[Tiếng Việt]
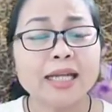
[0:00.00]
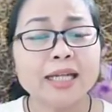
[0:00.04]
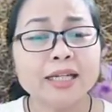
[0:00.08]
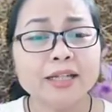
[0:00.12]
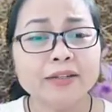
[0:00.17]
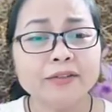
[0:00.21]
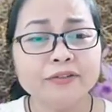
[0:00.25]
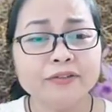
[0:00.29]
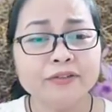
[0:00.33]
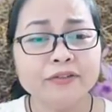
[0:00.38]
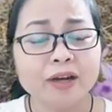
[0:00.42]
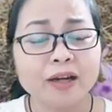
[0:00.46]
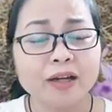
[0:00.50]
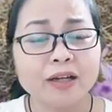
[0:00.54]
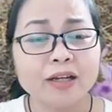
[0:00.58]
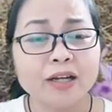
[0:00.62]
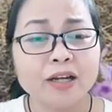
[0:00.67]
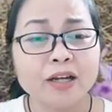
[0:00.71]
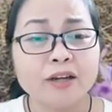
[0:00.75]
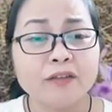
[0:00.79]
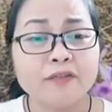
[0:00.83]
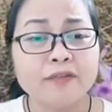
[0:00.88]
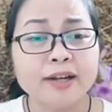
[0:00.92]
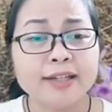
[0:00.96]
Đức Phật
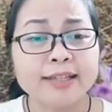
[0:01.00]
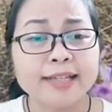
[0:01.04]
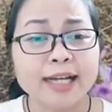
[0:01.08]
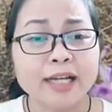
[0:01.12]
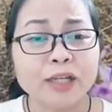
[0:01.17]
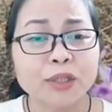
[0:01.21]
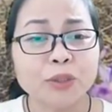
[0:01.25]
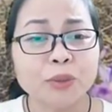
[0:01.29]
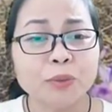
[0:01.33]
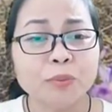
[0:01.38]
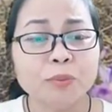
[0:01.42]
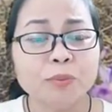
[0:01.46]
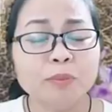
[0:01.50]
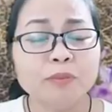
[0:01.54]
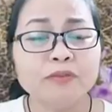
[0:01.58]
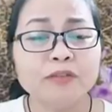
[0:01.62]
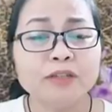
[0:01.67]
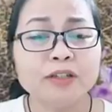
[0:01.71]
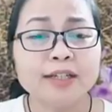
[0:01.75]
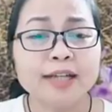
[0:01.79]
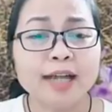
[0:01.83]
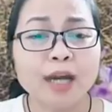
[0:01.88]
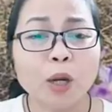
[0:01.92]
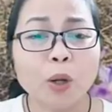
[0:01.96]
và tăng chúng
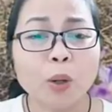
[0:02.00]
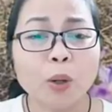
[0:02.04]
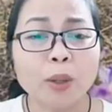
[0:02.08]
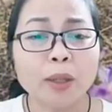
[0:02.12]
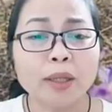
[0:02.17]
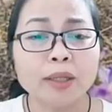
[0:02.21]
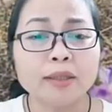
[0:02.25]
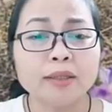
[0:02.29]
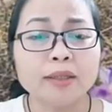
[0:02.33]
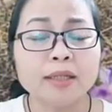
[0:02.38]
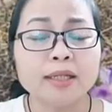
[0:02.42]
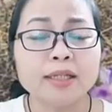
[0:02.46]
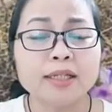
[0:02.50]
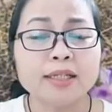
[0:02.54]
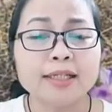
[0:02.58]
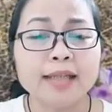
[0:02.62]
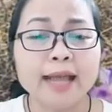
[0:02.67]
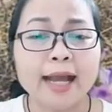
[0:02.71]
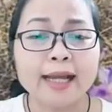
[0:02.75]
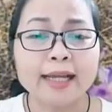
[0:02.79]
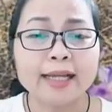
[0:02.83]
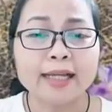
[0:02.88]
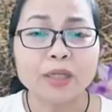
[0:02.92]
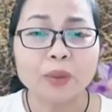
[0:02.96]
vừa ra khỏi tinh
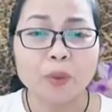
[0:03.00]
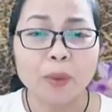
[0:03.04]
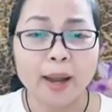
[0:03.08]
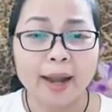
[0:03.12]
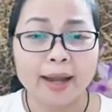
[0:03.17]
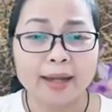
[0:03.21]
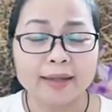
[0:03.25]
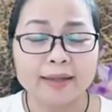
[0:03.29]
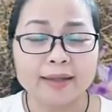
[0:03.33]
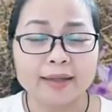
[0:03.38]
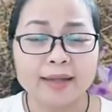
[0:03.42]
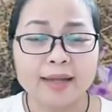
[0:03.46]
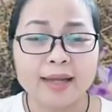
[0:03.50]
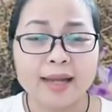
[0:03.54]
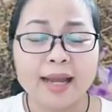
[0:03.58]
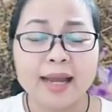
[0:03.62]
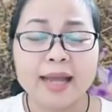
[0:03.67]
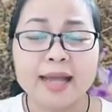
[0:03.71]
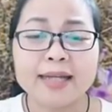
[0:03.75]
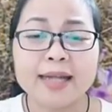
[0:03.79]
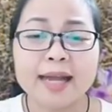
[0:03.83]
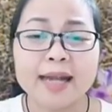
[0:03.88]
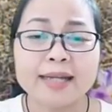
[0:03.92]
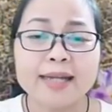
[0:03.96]
xá Kỳ Hoàng,
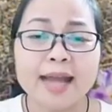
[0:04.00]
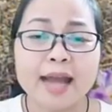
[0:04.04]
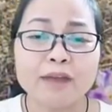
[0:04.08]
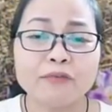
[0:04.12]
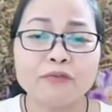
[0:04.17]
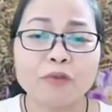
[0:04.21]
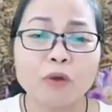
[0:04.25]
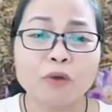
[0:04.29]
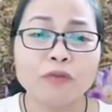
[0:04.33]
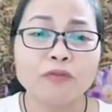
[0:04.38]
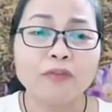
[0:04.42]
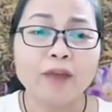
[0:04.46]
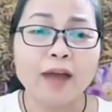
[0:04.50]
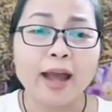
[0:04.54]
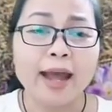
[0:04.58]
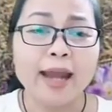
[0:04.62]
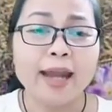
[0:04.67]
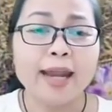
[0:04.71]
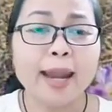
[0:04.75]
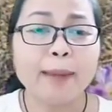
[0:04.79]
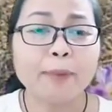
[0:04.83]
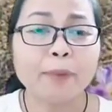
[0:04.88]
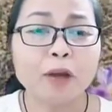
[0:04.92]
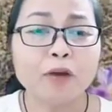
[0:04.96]
Nan Đà vội vã
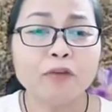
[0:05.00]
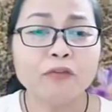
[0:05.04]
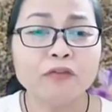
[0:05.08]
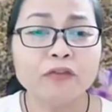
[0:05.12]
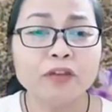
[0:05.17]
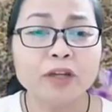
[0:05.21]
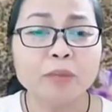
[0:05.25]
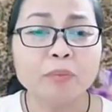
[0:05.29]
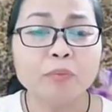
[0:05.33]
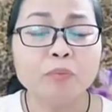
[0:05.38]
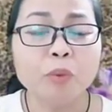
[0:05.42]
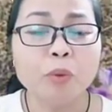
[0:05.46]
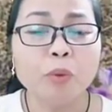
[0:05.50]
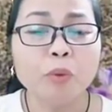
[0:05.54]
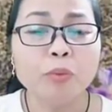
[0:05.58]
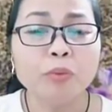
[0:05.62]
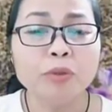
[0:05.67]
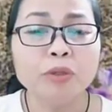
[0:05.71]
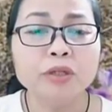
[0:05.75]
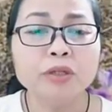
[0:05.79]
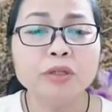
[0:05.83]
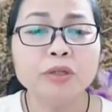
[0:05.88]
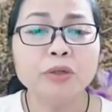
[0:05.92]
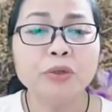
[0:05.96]
làm công việc
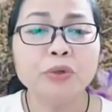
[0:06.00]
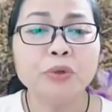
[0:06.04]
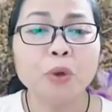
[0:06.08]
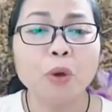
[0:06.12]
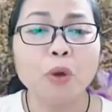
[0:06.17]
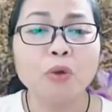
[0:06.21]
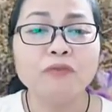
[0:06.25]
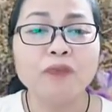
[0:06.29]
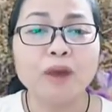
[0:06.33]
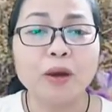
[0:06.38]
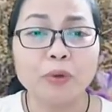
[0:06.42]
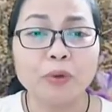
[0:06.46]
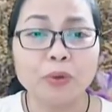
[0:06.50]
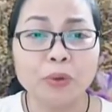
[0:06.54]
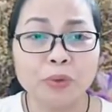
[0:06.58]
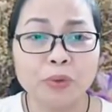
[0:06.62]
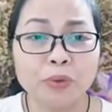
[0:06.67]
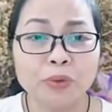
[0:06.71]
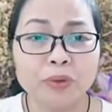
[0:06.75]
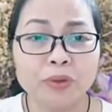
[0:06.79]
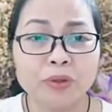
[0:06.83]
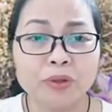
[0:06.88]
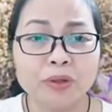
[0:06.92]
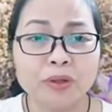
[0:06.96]
múc nước đổ vào lu.
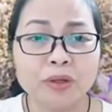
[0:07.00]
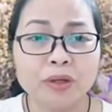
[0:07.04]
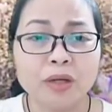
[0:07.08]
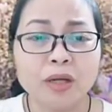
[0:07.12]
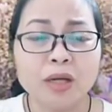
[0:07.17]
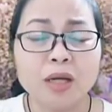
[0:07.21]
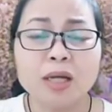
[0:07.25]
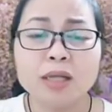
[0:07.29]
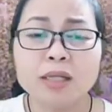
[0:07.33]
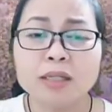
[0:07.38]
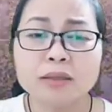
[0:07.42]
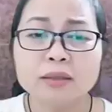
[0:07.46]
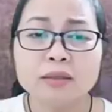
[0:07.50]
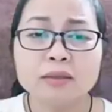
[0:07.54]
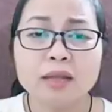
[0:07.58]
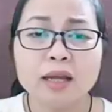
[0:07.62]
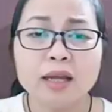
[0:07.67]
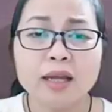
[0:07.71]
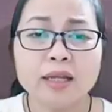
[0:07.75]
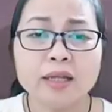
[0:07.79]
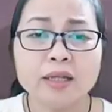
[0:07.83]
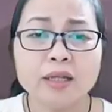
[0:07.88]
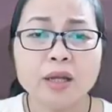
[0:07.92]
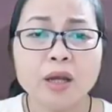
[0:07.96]
Cứ
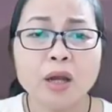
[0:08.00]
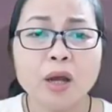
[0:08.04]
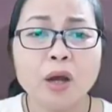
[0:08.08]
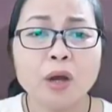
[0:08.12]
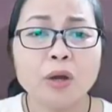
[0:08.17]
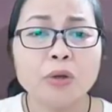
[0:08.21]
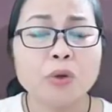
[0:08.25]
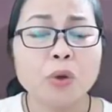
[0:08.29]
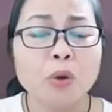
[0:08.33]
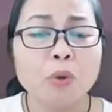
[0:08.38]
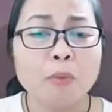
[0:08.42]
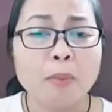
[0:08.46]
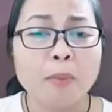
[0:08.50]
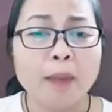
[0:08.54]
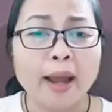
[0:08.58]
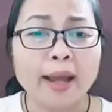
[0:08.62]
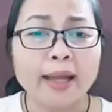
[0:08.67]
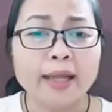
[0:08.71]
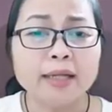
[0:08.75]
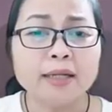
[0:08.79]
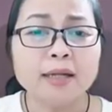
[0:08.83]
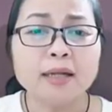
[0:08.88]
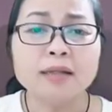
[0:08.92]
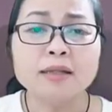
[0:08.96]
thế, đổ
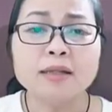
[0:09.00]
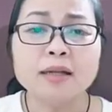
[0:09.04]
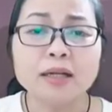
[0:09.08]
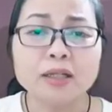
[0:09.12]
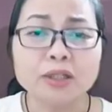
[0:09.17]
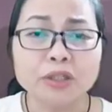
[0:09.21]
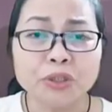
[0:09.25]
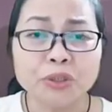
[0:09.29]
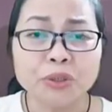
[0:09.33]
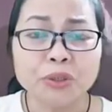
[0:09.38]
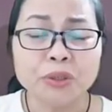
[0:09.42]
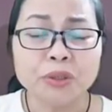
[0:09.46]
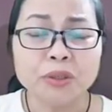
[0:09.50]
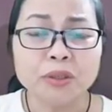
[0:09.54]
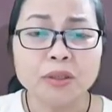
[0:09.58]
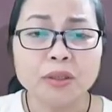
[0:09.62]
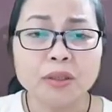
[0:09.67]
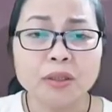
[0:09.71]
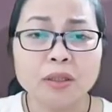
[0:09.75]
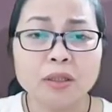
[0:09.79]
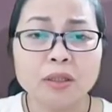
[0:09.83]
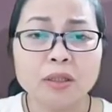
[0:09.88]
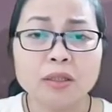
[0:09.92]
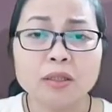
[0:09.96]
mãi đến gần trưa,
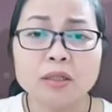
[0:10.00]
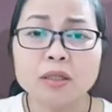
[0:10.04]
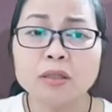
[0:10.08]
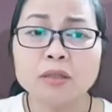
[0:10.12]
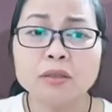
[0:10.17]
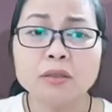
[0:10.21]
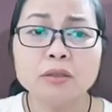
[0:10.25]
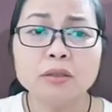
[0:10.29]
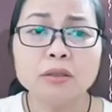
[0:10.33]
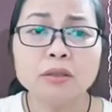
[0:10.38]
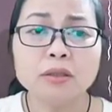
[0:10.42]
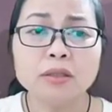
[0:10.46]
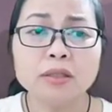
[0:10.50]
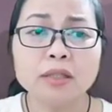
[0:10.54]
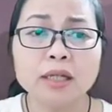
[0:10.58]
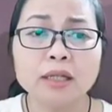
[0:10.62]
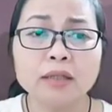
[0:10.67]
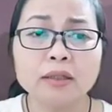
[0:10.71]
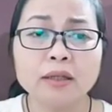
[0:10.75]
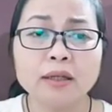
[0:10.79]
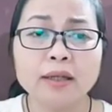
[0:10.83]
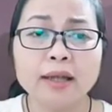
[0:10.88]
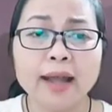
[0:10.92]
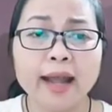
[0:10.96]
nhưng nước
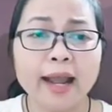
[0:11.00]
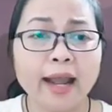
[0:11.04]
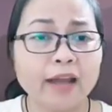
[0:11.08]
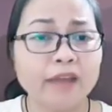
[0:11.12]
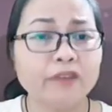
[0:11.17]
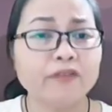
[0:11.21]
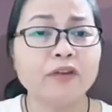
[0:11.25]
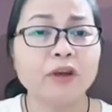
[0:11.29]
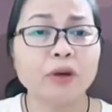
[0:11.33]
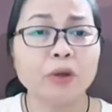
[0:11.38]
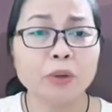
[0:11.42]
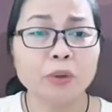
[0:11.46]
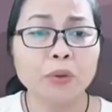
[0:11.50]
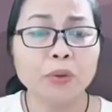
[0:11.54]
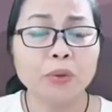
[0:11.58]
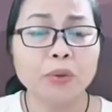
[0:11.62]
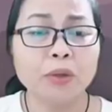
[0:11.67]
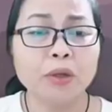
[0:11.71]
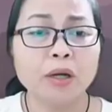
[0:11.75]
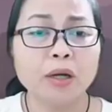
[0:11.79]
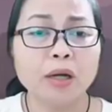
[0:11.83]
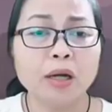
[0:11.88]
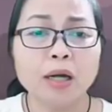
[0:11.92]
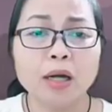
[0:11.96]
chỉ tới hai phần lu,
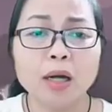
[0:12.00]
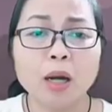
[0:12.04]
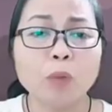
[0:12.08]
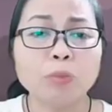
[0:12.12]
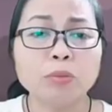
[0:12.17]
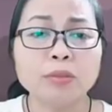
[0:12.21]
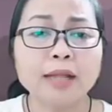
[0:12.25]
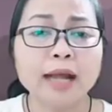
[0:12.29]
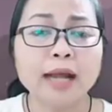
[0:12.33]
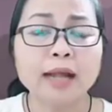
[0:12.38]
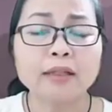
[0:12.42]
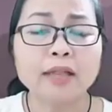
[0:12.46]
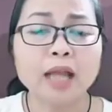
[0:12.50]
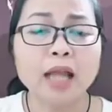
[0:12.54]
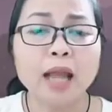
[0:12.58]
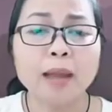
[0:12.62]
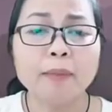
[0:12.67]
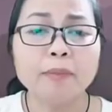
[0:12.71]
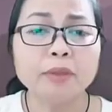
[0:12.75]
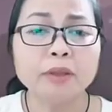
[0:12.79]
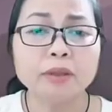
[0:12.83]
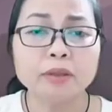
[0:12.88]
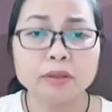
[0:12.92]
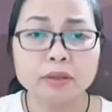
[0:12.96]
không tăng
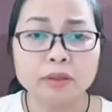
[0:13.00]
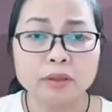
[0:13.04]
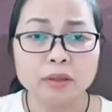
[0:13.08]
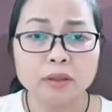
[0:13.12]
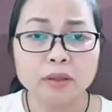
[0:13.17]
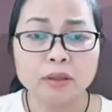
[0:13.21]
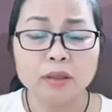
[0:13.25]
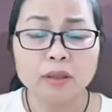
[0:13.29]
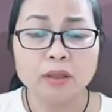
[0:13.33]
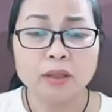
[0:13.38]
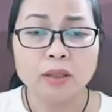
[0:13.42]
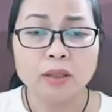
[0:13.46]
thêm được nữa.